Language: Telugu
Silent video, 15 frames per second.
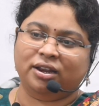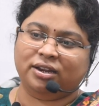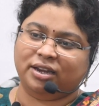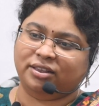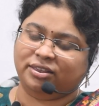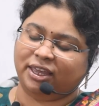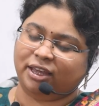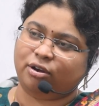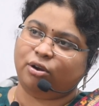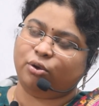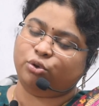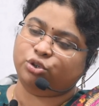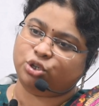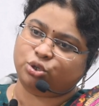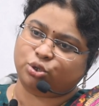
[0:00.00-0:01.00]
నేను తీరంలో
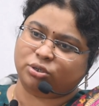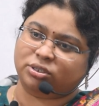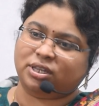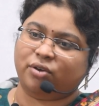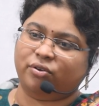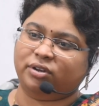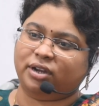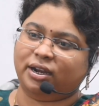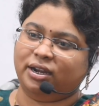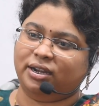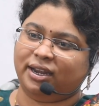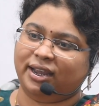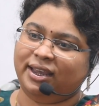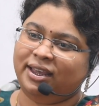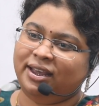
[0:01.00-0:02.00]
కూర్చొని చూస్తూ ఉంటానంటే